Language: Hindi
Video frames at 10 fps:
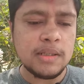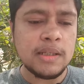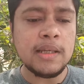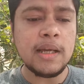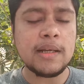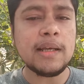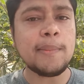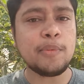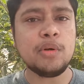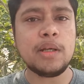कि अगर
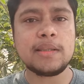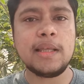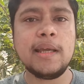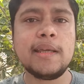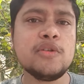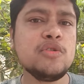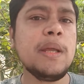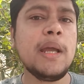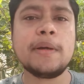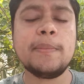आपको लगता है कि जो
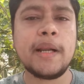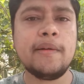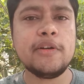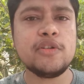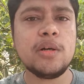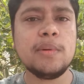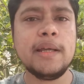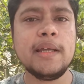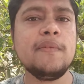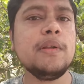भी आपका प्राइवेट जॉब
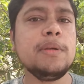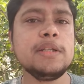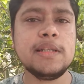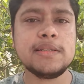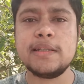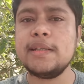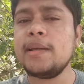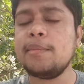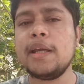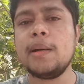है या फिर बिज़नेस है
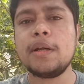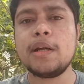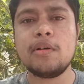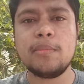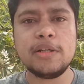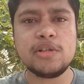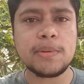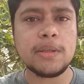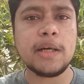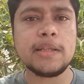देखिए मैं यहाँ पर गवर्नमेंट
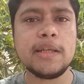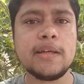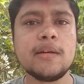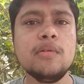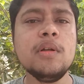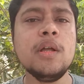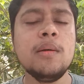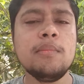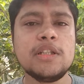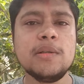जॉब की बात नहीं कर रहा हूँ
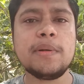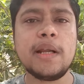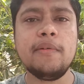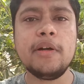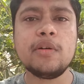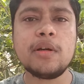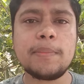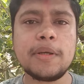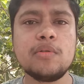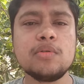मैं सिर्फ प्राइवेट और
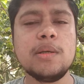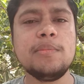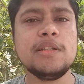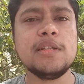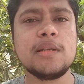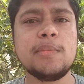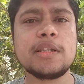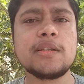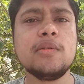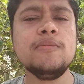आपके खुद के बिज़नेस की
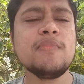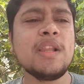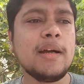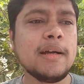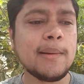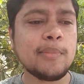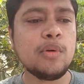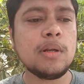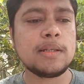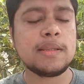बात कर रहा हूँ अगर
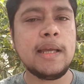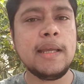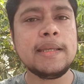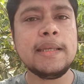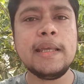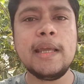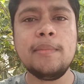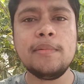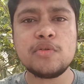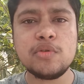आपको लगता है कि
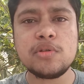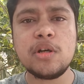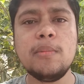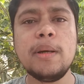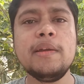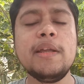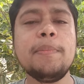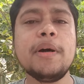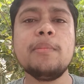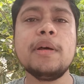ये जो जॉब है
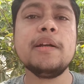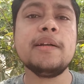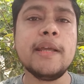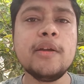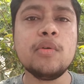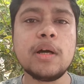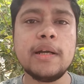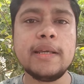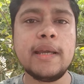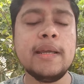ये परमानेंट नहीं
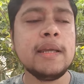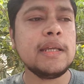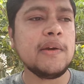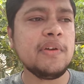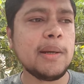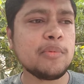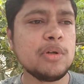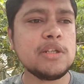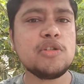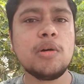होगा ठीक है या फिर
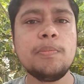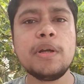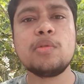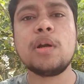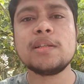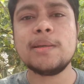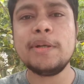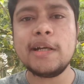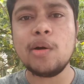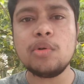आपको इस जॉब पर थोड़ा सा
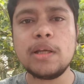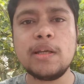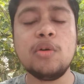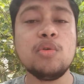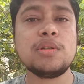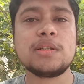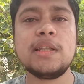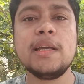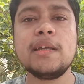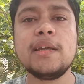भी डाउट है कि हो
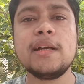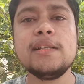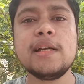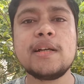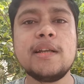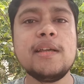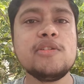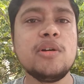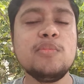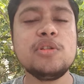सकता है कि कल जाकर
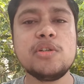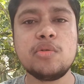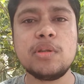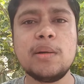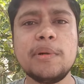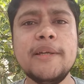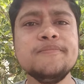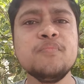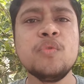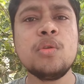ये जॉब मुझे छोड़ना पड़े
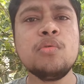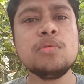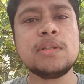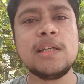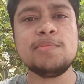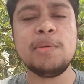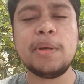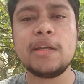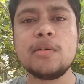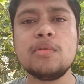तो उस केस में
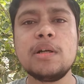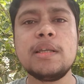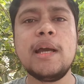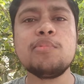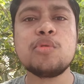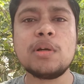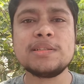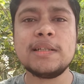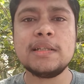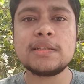मैं कहूँगा कि आप
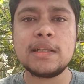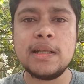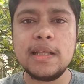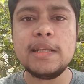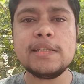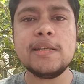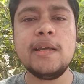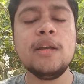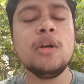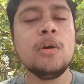थोड़ा सा रिस्क ले
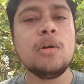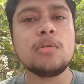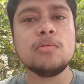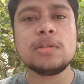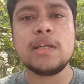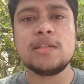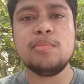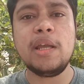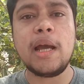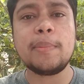लीजिए और उस
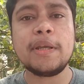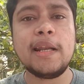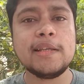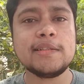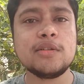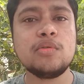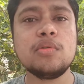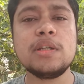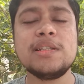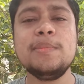केस में आपके लाइसेंस
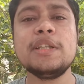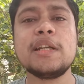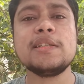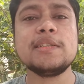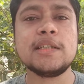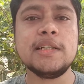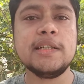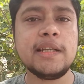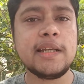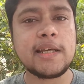को किसी भी तरह से
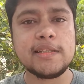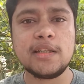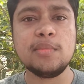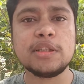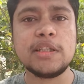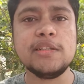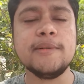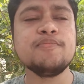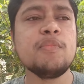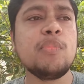सरेंडर या कैंसिल मत
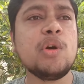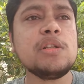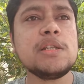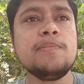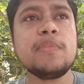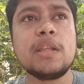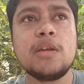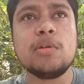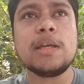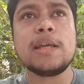कीजिए बिकॉज जब
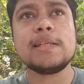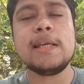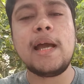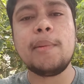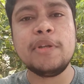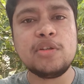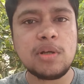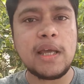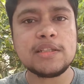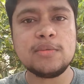चूँकि कैसा है आपने
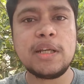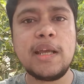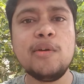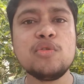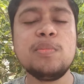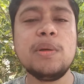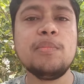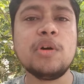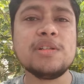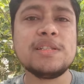जो लाइसेंस बनाया है
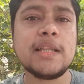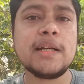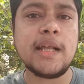उसमें बहुत ज़्यादा